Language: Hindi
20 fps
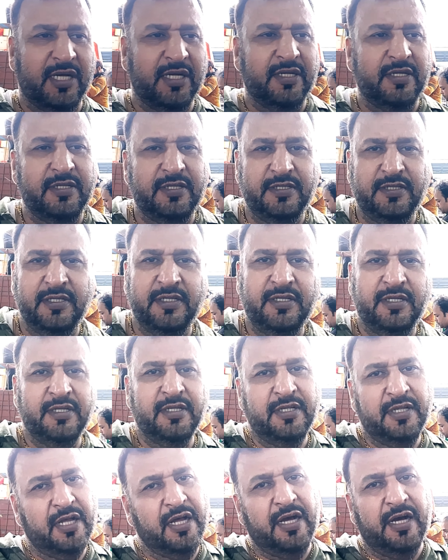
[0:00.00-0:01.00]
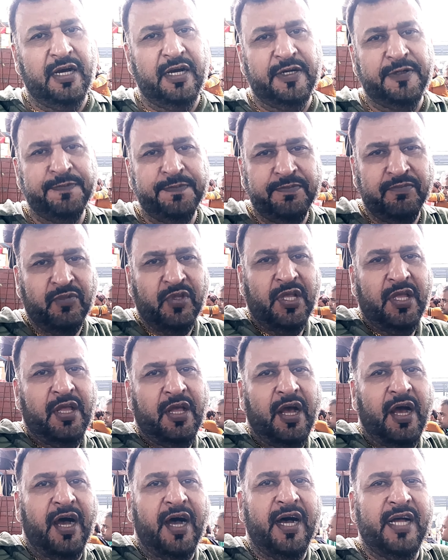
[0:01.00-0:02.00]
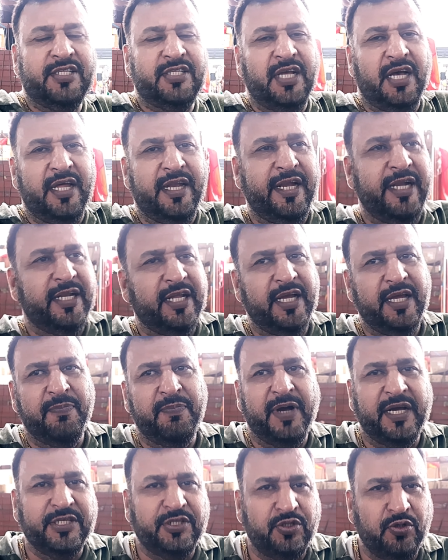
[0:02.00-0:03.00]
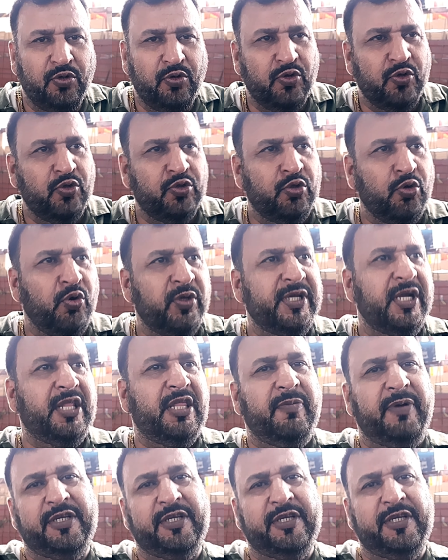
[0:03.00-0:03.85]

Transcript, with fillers: का टन टना टन हाँ तो कल कहाँ थे आप का रेट है बाईस सौ दो हजार ऐसी